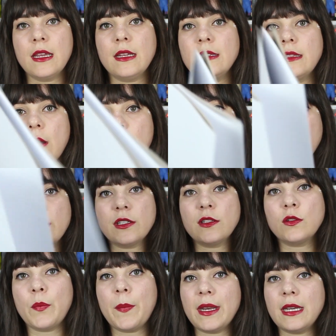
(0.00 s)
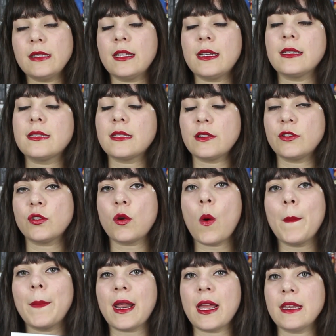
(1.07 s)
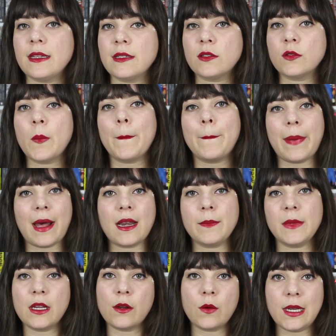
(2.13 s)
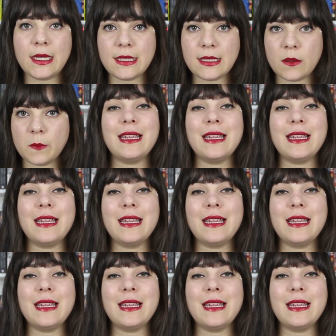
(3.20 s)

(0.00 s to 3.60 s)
Então achei super interessante comprar isso para minha coleção.